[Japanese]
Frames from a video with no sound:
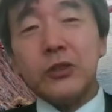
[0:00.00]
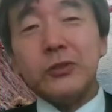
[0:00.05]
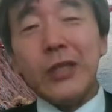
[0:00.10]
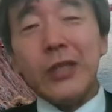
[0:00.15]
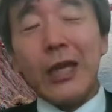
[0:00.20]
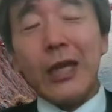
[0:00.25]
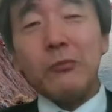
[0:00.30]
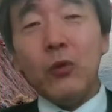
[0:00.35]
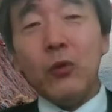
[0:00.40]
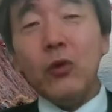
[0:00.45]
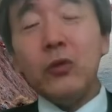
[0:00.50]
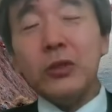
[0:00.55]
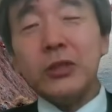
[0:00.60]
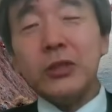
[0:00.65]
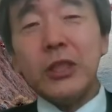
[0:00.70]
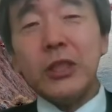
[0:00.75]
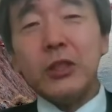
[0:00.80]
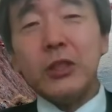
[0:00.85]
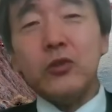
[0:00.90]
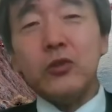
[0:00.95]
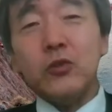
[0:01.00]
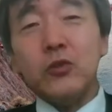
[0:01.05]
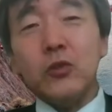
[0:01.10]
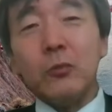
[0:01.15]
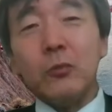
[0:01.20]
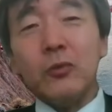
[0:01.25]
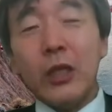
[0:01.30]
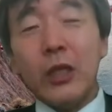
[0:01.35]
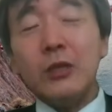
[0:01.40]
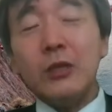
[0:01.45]
蓄財も、私的流
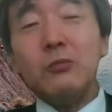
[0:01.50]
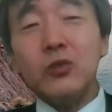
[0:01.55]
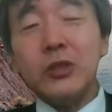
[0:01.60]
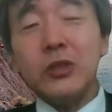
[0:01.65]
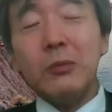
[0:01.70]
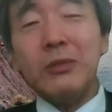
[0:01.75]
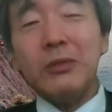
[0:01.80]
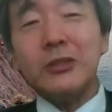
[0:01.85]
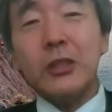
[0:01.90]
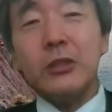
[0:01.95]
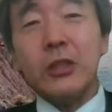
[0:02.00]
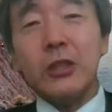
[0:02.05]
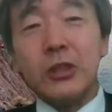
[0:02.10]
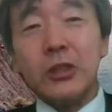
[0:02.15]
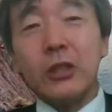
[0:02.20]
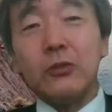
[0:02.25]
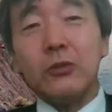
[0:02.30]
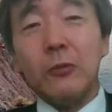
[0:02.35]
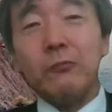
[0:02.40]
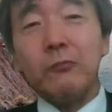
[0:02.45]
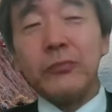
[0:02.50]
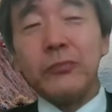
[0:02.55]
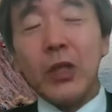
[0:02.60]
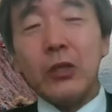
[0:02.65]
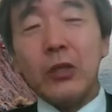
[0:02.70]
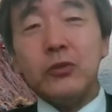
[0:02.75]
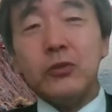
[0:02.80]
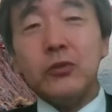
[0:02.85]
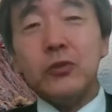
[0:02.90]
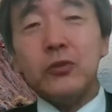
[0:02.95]
用も何もしてませんでした。い
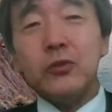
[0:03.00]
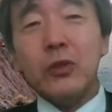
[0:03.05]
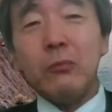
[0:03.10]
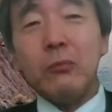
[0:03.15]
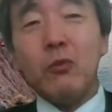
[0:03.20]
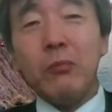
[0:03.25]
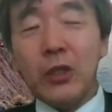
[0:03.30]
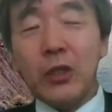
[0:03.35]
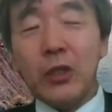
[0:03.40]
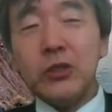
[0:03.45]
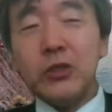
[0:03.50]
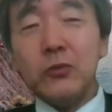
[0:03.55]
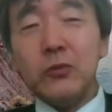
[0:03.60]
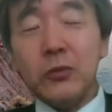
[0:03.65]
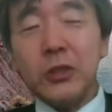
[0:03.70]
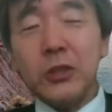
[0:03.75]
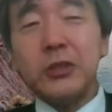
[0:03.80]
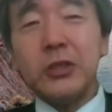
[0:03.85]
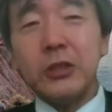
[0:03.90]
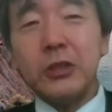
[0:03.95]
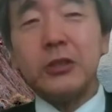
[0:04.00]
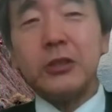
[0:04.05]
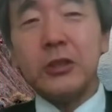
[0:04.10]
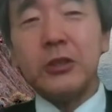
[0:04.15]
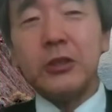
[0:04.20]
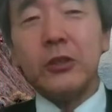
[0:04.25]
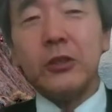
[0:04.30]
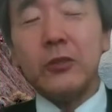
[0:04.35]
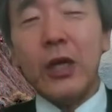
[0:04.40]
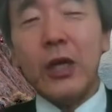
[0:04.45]
う人はもう真っ白でしたって言っ
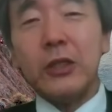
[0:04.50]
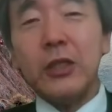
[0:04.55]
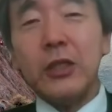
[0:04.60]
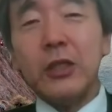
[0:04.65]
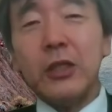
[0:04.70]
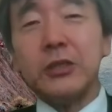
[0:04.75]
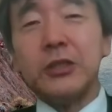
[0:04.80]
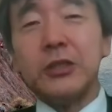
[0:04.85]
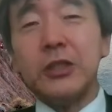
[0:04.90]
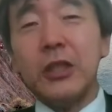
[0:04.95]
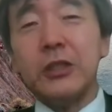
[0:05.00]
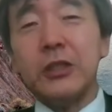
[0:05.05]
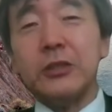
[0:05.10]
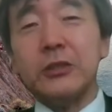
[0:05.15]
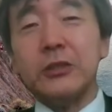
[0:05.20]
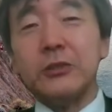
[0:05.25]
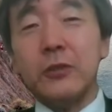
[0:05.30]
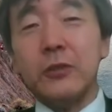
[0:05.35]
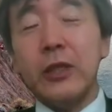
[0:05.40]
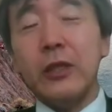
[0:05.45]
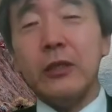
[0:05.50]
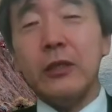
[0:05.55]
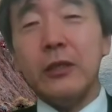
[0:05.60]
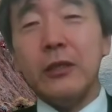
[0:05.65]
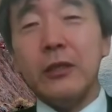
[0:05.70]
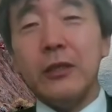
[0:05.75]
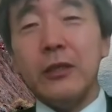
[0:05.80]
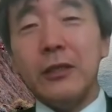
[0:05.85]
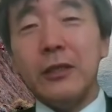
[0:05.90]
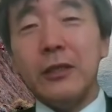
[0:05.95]
て、ちゃんと明らかにしたらいいんですよね。